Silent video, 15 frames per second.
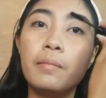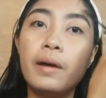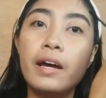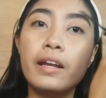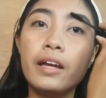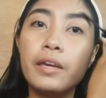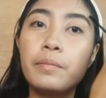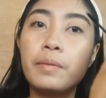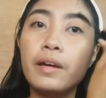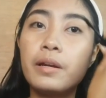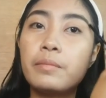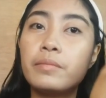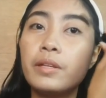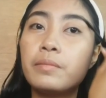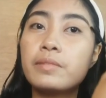para
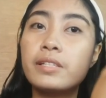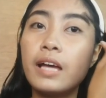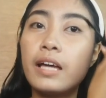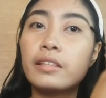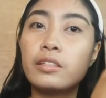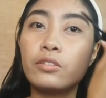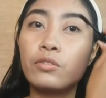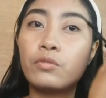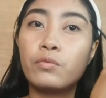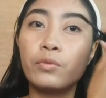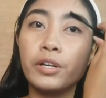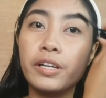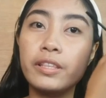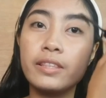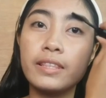iparamdam sa atin yung
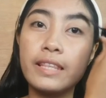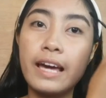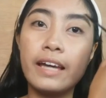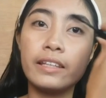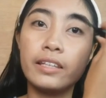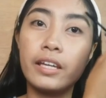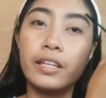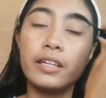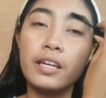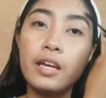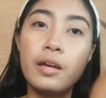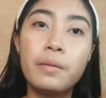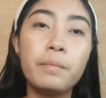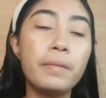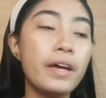worth natin.
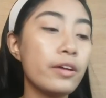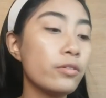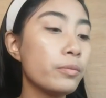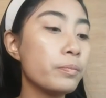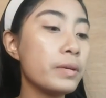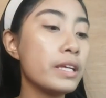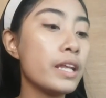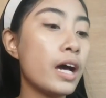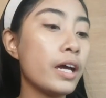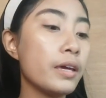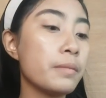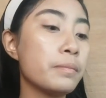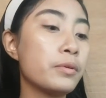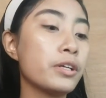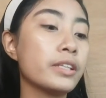Pero
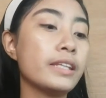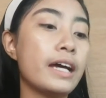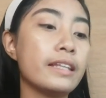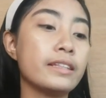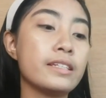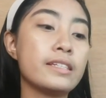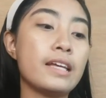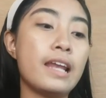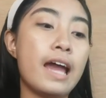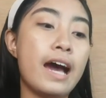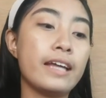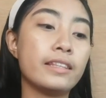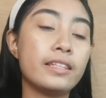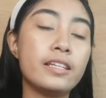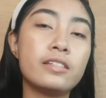pinaka-importante sa
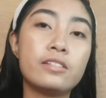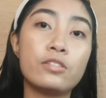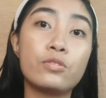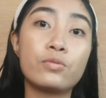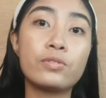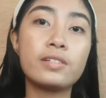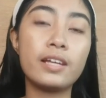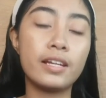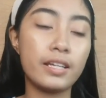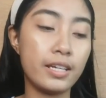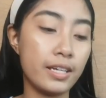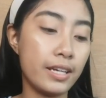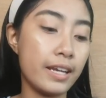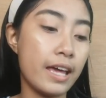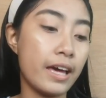lahat is yung
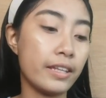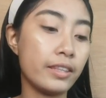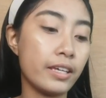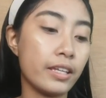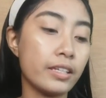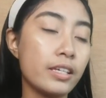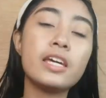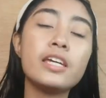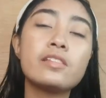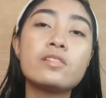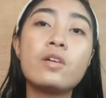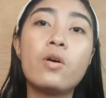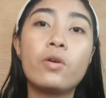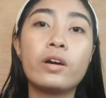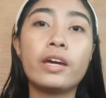sarili natin. It's
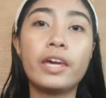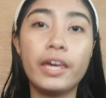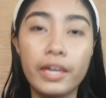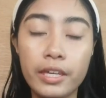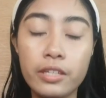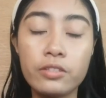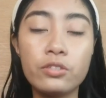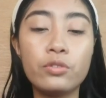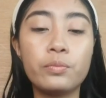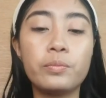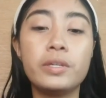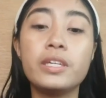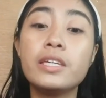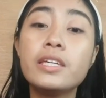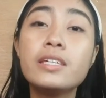okay to
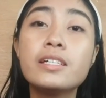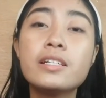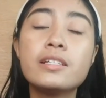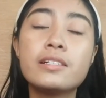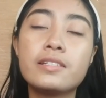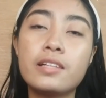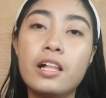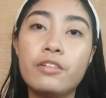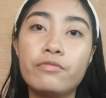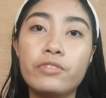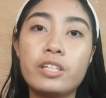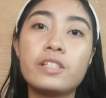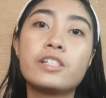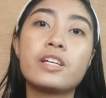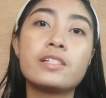be
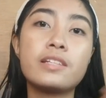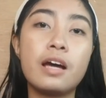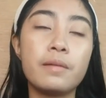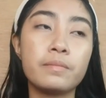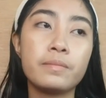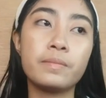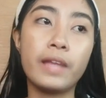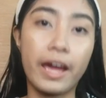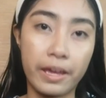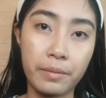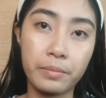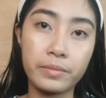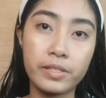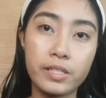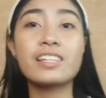selfish
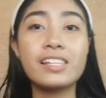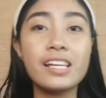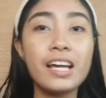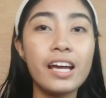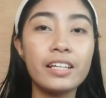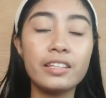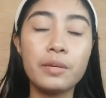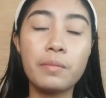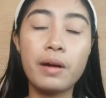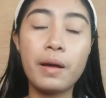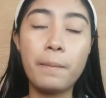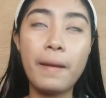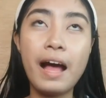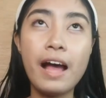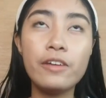sometimes. Kasi nga, di
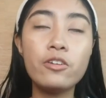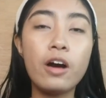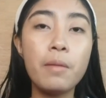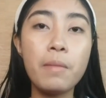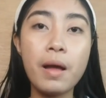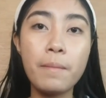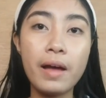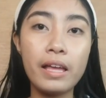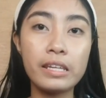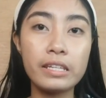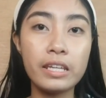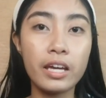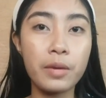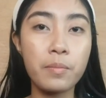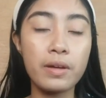ba? paano ka
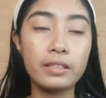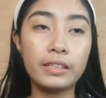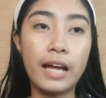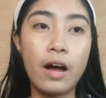mamahalin ng ibang